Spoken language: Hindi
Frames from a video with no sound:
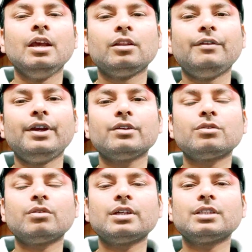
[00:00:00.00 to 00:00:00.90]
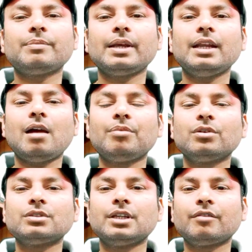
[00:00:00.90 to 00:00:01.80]
तो वीडियो शुरू करने से पहले आप
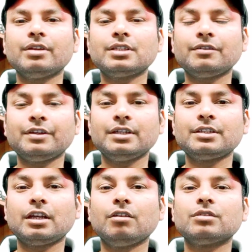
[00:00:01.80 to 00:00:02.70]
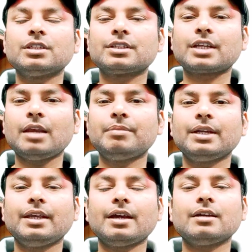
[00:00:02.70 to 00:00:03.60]
लोगों से रिक्वेस्ट है फ्रेंड्स चैनल को सब्सक्राइब
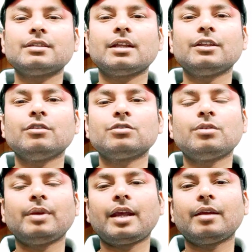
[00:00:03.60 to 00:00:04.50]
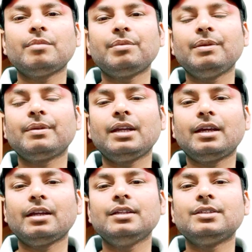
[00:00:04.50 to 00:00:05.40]
करिएगा साथ ही दोस्तों बेलाइकन पर भी क्लिक
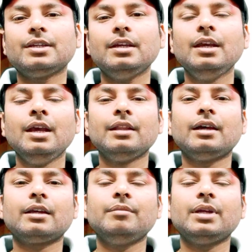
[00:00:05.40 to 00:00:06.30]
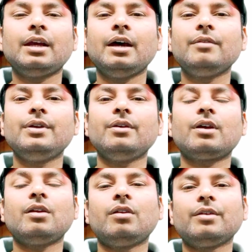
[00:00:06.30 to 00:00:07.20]
कर लीजिए ताकि मेरे हर वीडियो
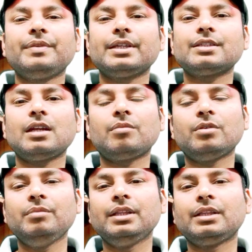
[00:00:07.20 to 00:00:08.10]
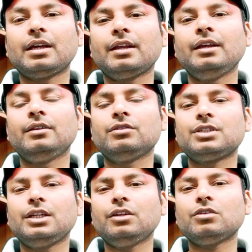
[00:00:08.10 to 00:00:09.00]
का नोटिफिकेशन आपको मिलता रहे तो
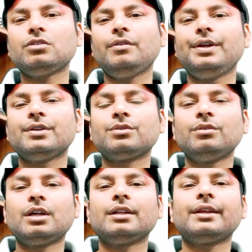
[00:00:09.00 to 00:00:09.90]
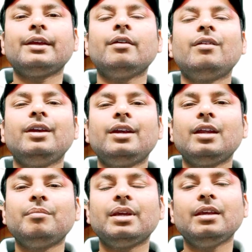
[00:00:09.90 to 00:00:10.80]
चलिए दोस्तों वीडियो शुरू करते हैं और
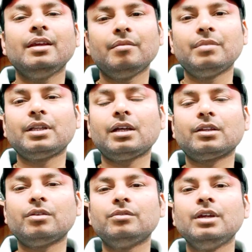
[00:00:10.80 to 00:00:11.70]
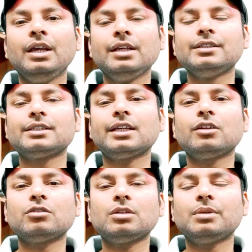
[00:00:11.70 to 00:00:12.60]
डिटेल में बताता हूँ जैसा कि
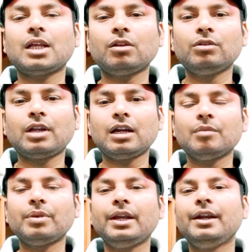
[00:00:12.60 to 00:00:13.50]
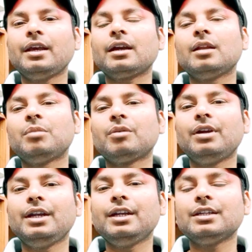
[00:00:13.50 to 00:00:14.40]
दोस्तों बता दूँ टाटा प्ले इंडिया का नंबर
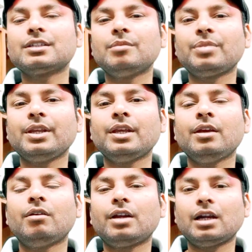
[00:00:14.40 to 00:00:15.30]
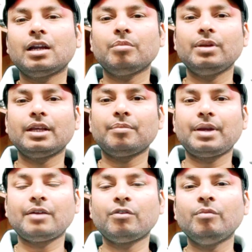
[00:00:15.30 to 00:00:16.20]
वन डी कंपनी है और टाटा प्ले के
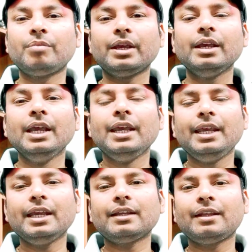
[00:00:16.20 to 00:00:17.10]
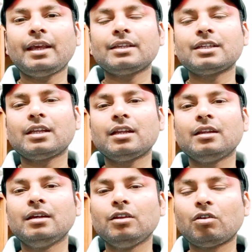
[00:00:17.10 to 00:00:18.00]
प्लेटफॉर्म पर एक नया चैनल
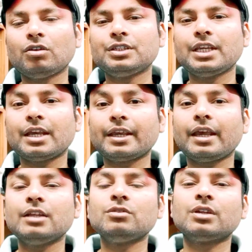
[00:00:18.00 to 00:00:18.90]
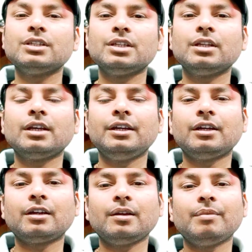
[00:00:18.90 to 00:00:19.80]
लॉन्च किया दिया गया है जो कि जनरल
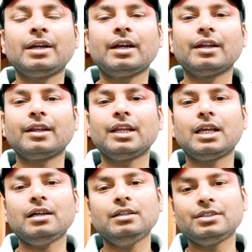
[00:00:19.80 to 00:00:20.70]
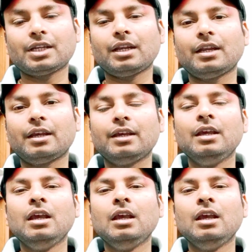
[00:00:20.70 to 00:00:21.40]
इंटरटेनमेंट कैटेगरी का चैनल है